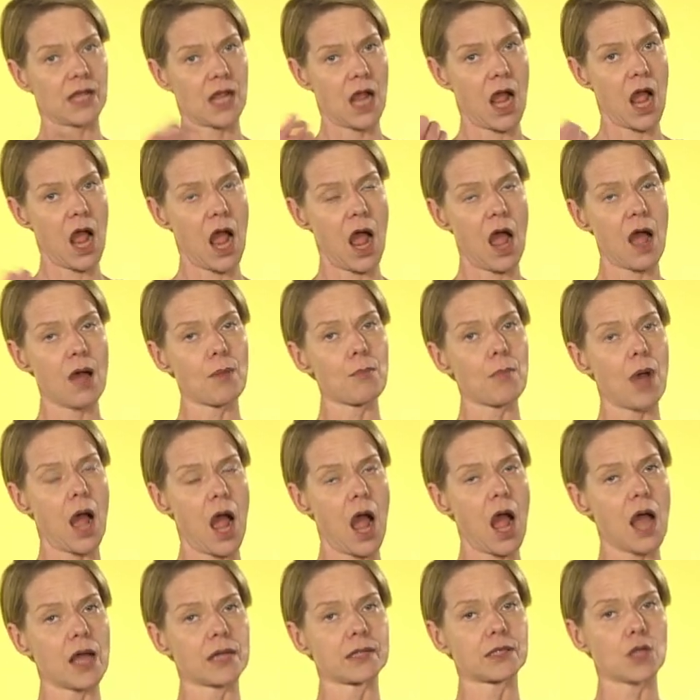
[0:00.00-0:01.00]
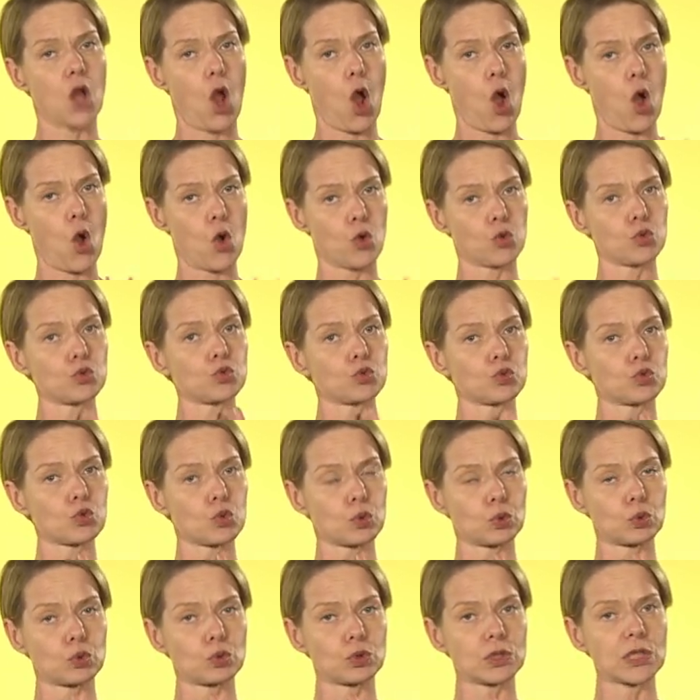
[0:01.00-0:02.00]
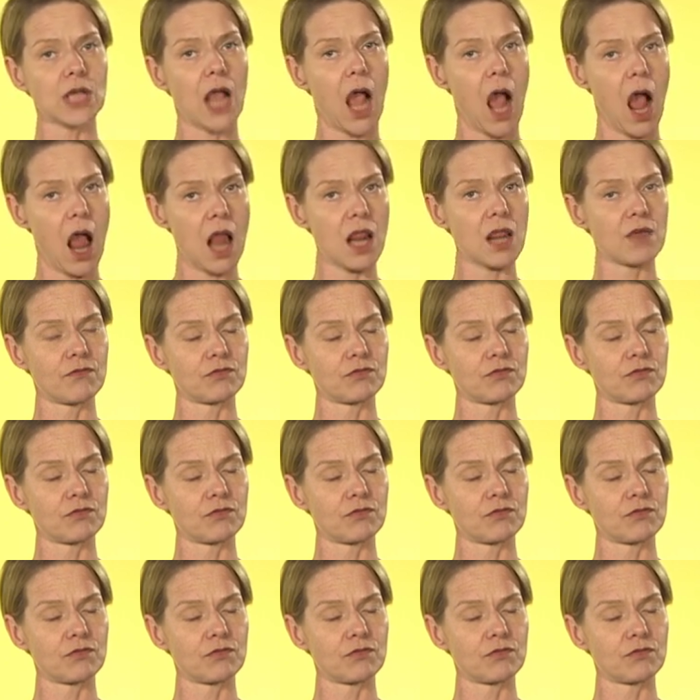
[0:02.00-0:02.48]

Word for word: wenn wir nicht nur auf die Rendite